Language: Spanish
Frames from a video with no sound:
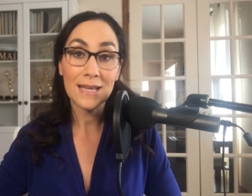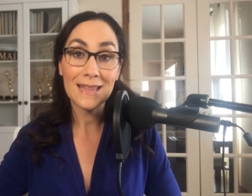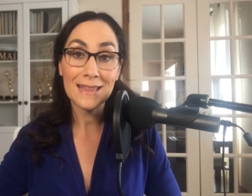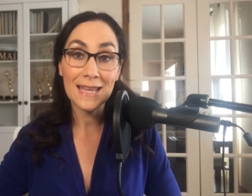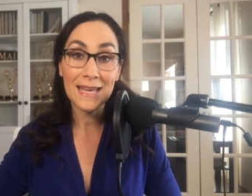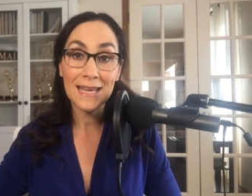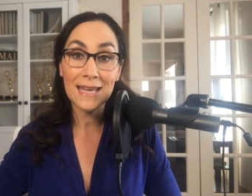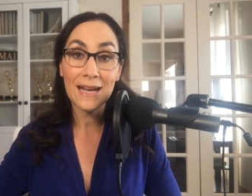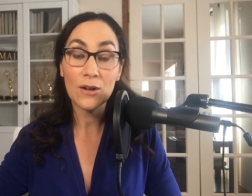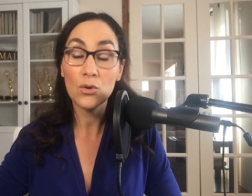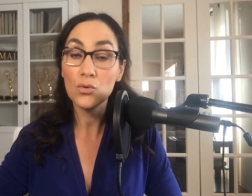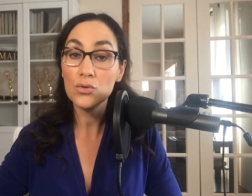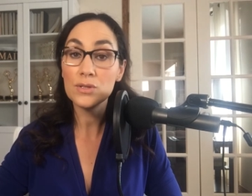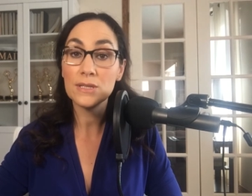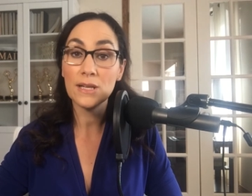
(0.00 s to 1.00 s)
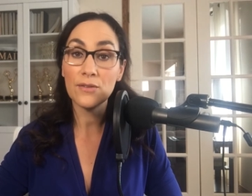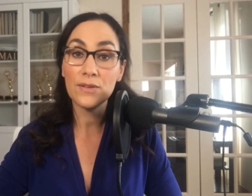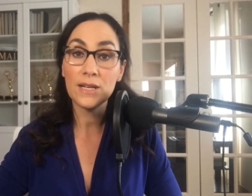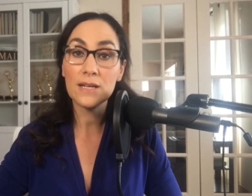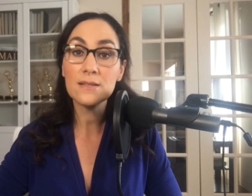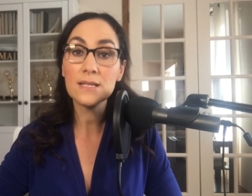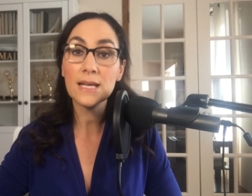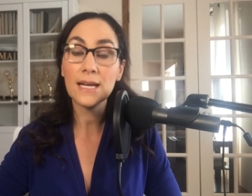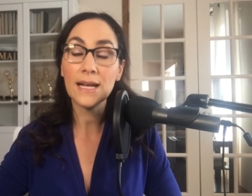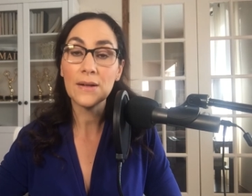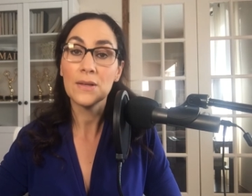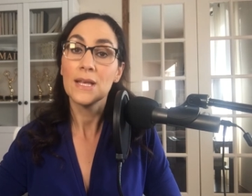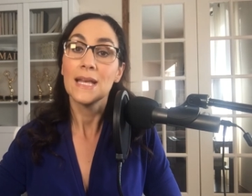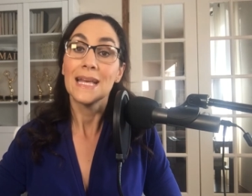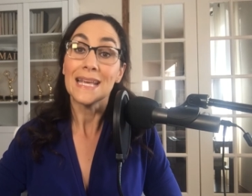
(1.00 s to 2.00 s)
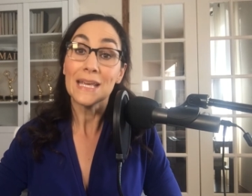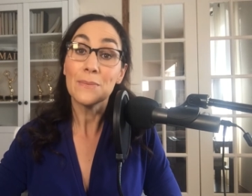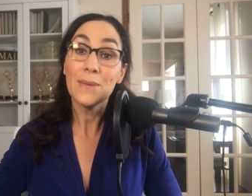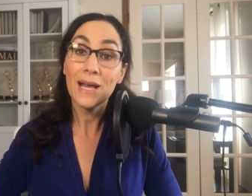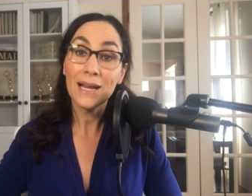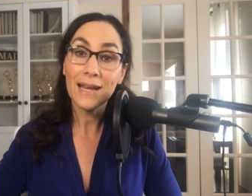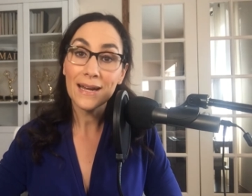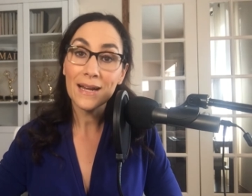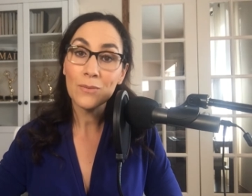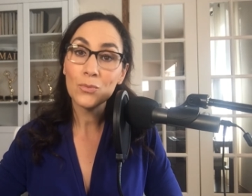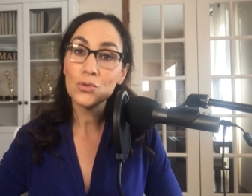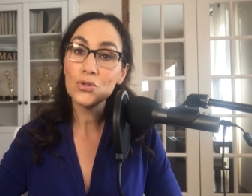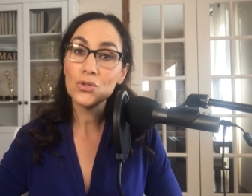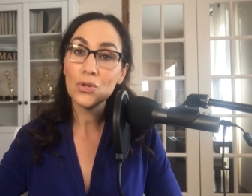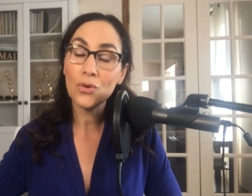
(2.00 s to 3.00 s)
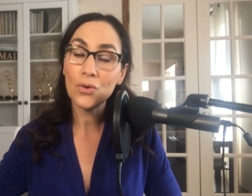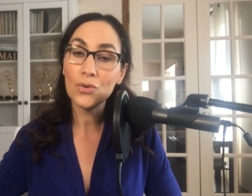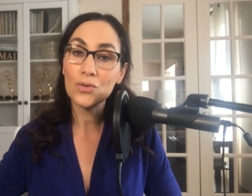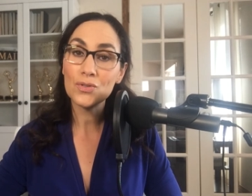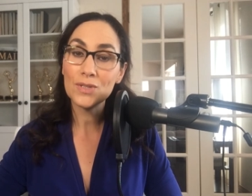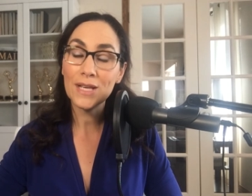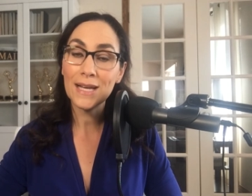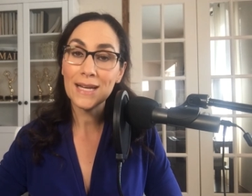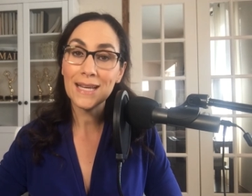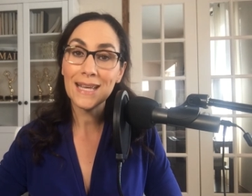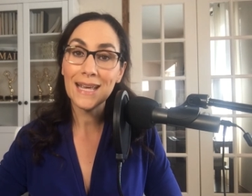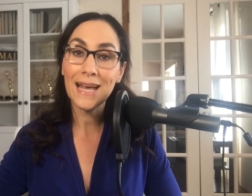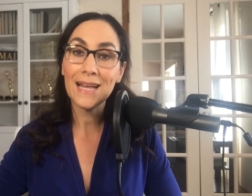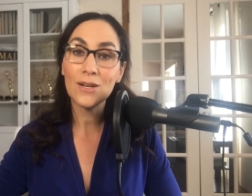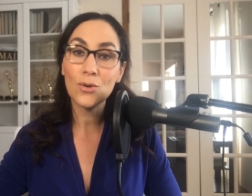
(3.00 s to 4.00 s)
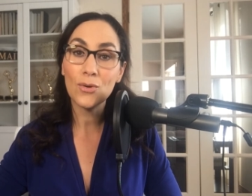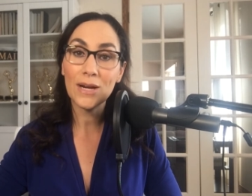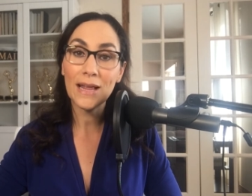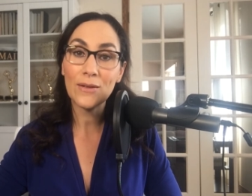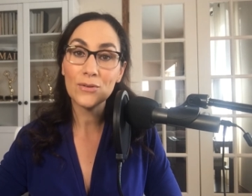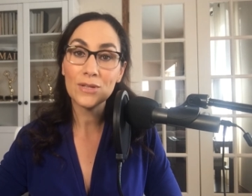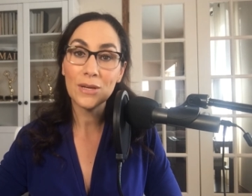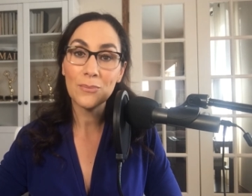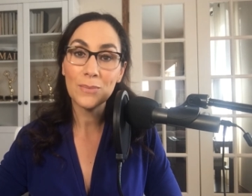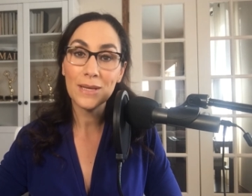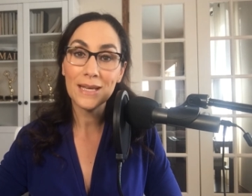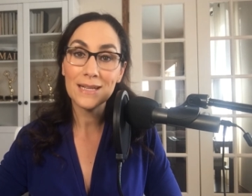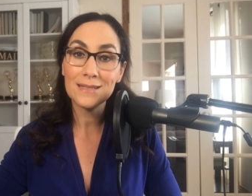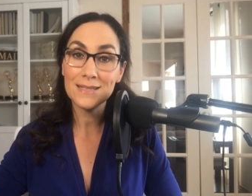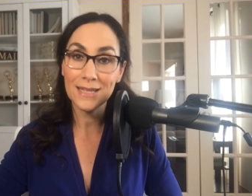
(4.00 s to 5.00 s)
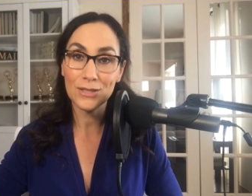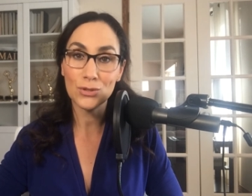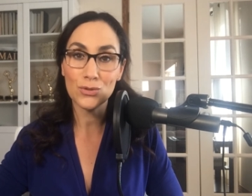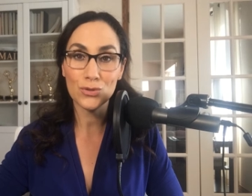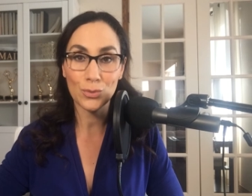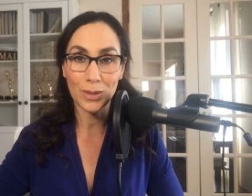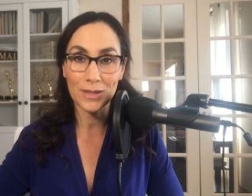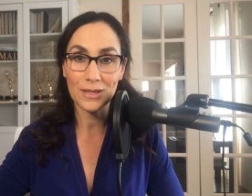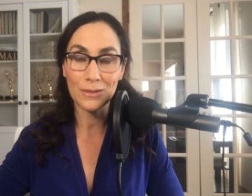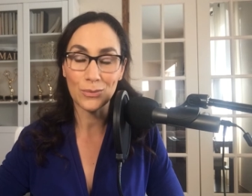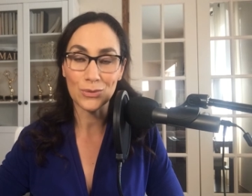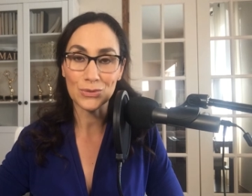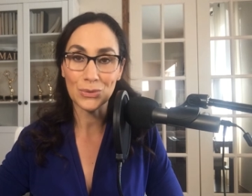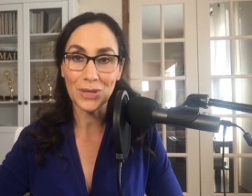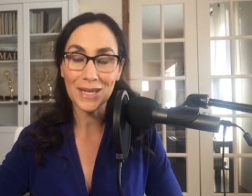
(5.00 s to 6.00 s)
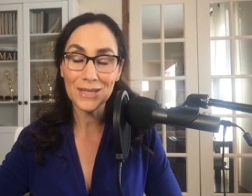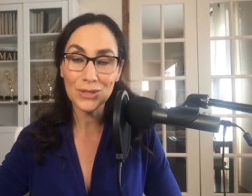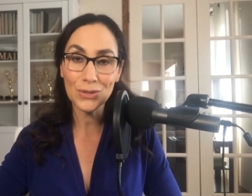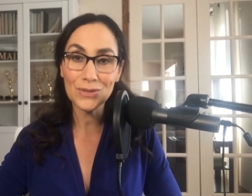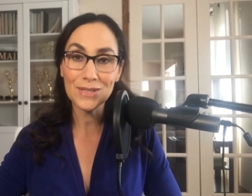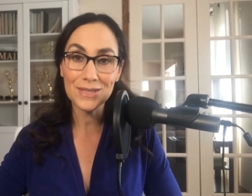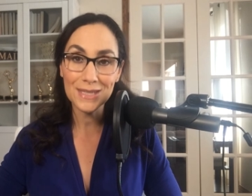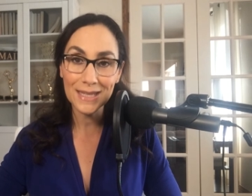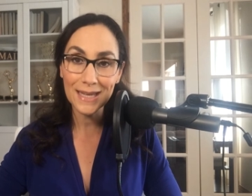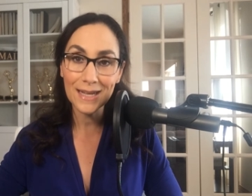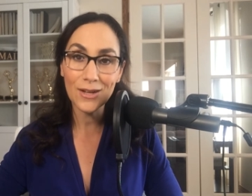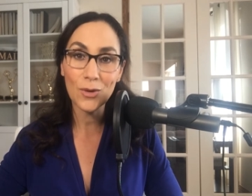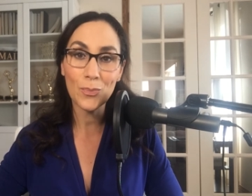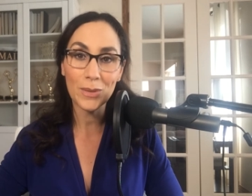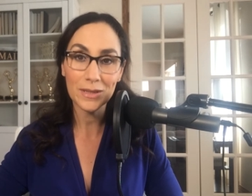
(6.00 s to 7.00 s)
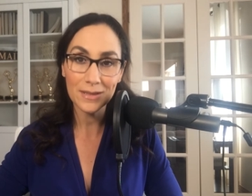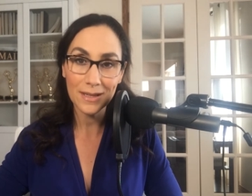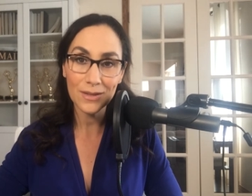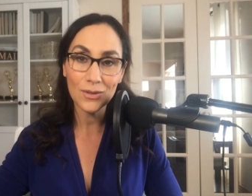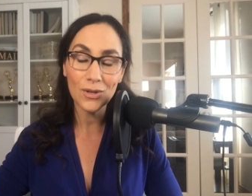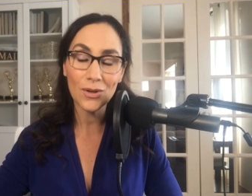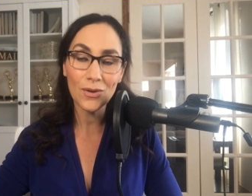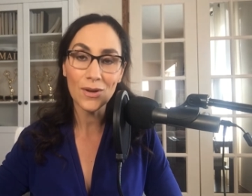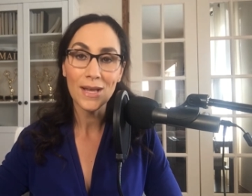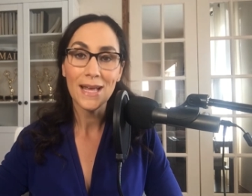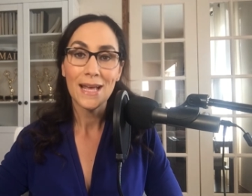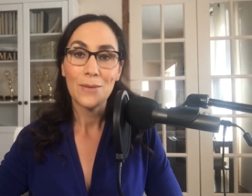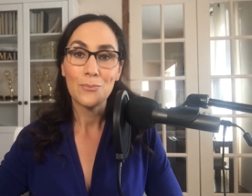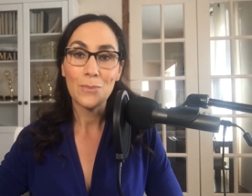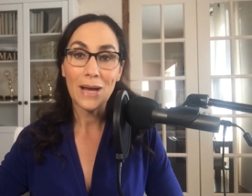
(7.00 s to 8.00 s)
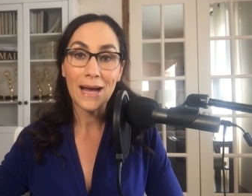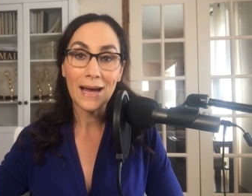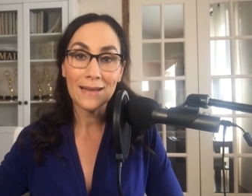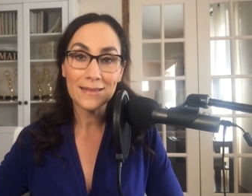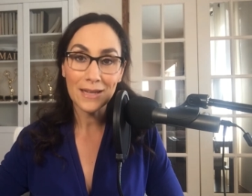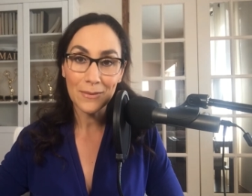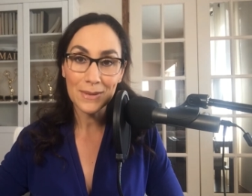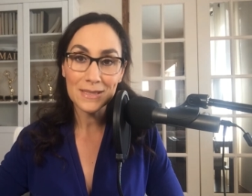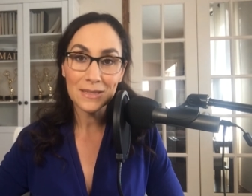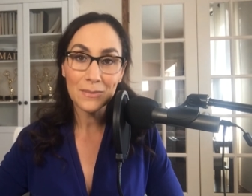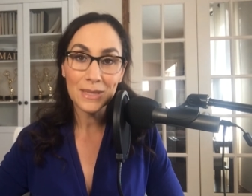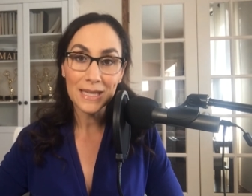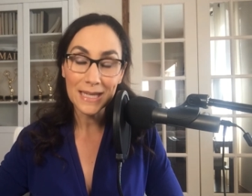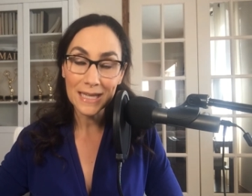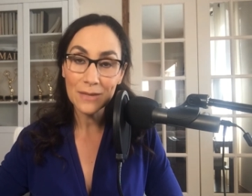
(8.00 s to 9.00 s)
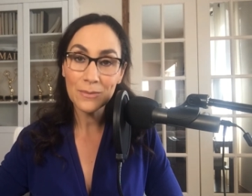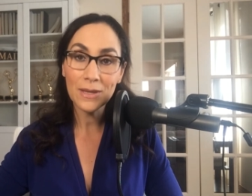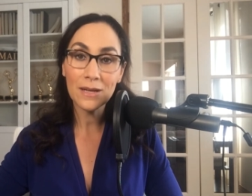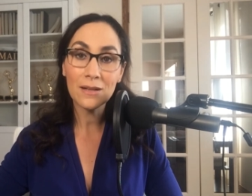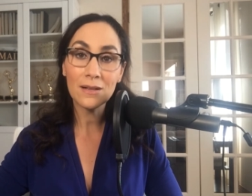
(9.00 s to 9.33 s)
de angustia financiera y me alegra mucho conocer que han logrado también ciertos objetivos, ¿ok? Entonces sigan compartiéndolo a través de mi email